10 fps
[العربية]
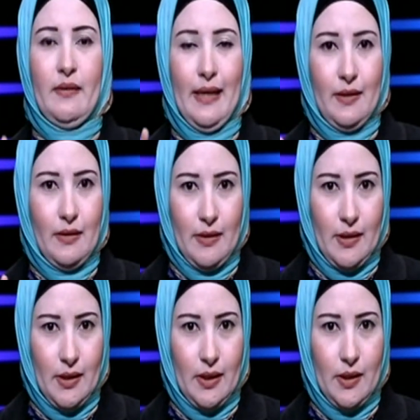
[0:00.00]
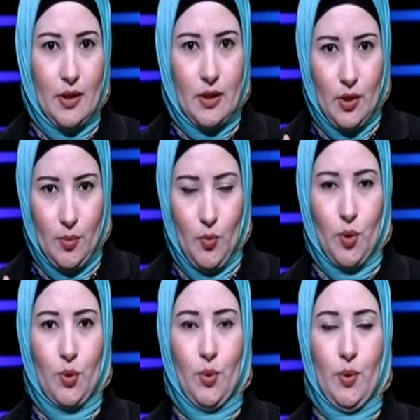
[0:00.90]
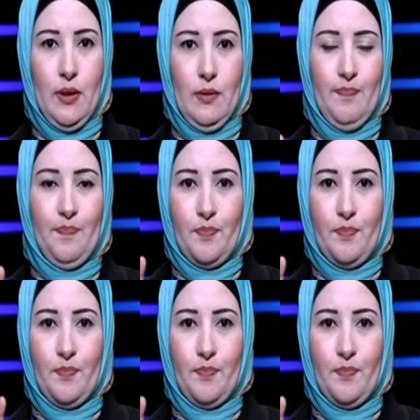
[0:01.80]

الثلاث نمور دول